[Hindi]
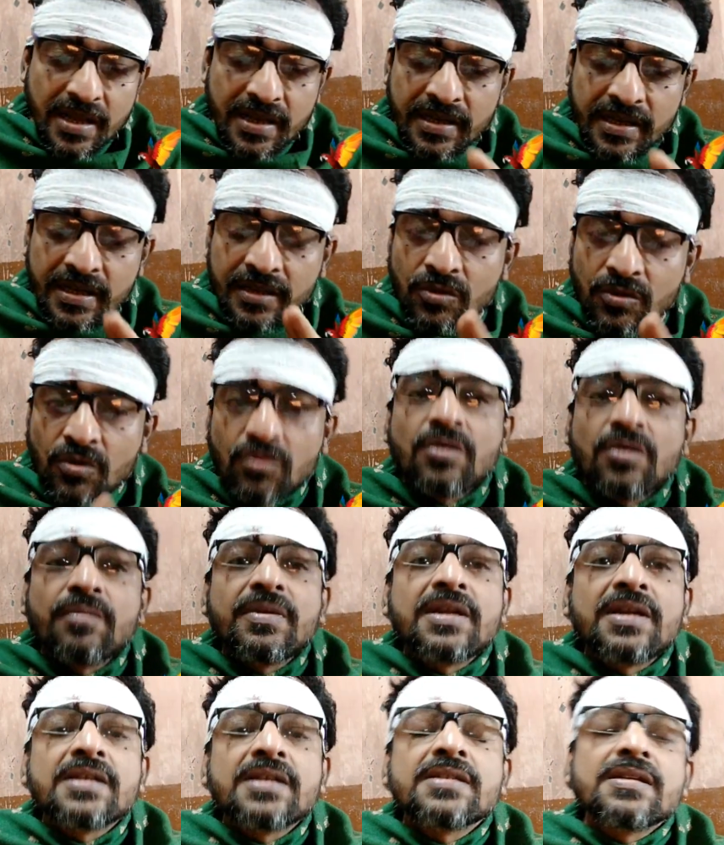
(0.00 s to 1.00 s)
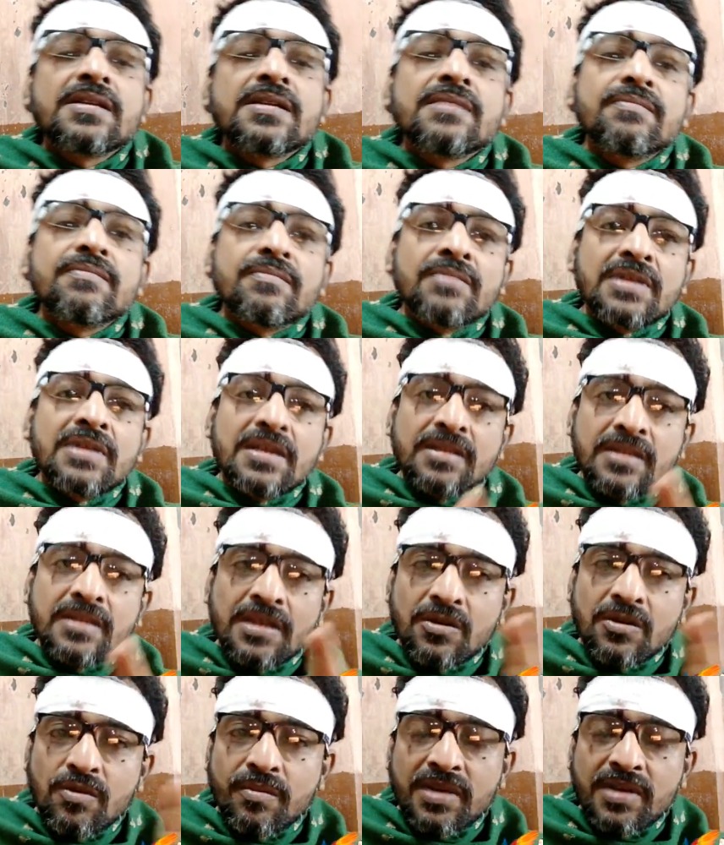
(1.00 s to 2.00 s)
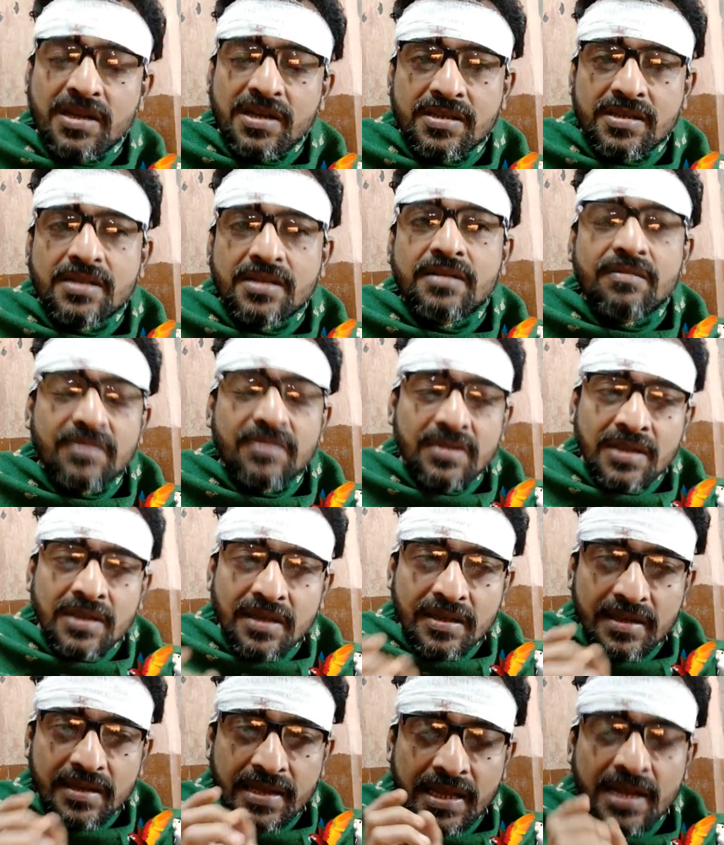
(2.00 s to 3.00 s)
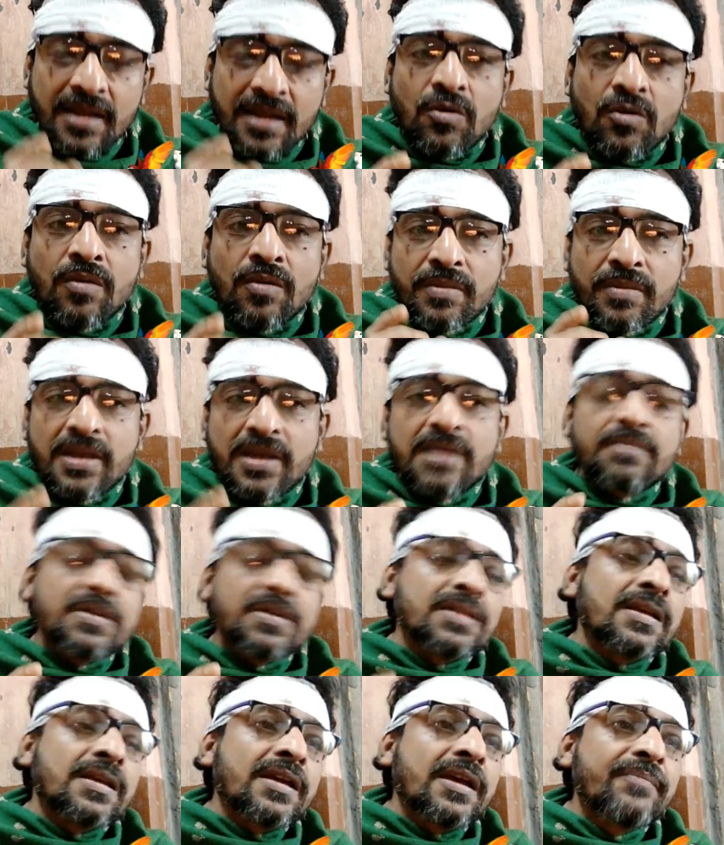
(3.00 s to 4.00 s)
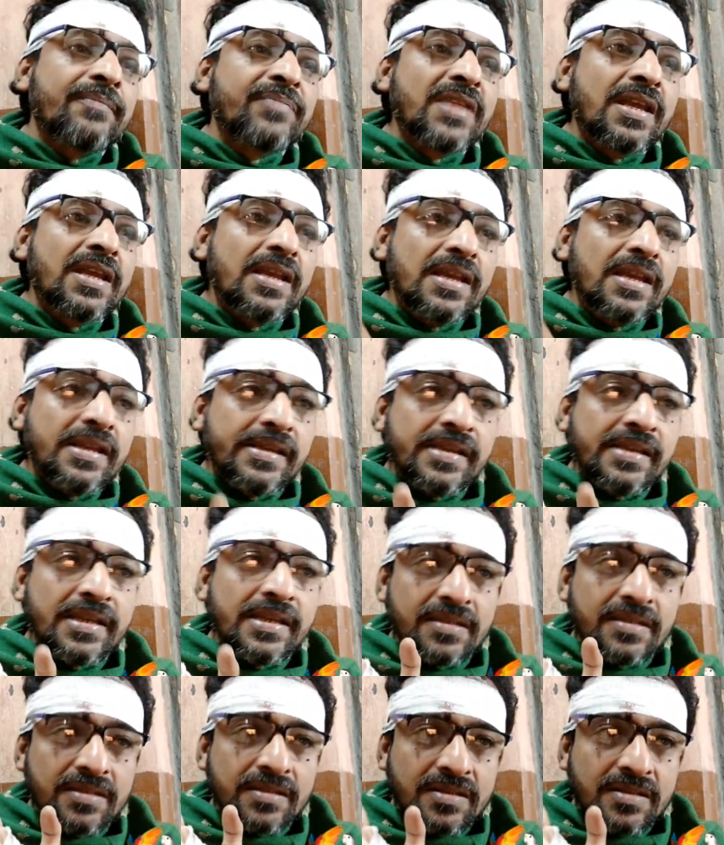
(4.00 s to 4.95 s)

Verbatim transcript: ये दोनों मेडिसिन मैंने तीनों मेडिसिन लेकिन एक कॉम्बाइन बताया ये